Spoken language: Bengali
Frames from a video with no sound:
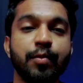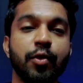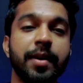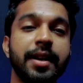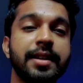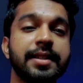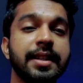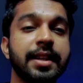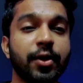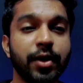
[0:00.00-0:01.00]
মোবাইলের
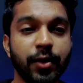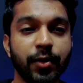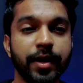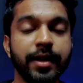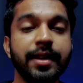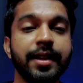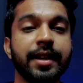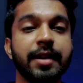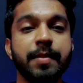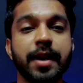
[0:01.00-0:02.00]
স্ক্রিন রেকর্ডিং করে
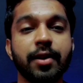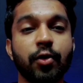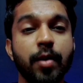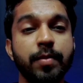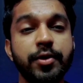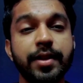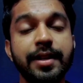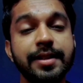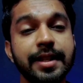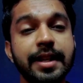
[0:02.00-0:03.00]
কিংবা
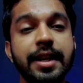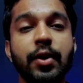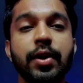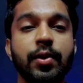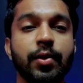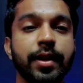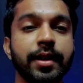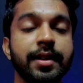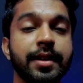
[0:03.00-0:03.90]
কম্পিউটারের স্ক্রিন রেকর্ডিং করে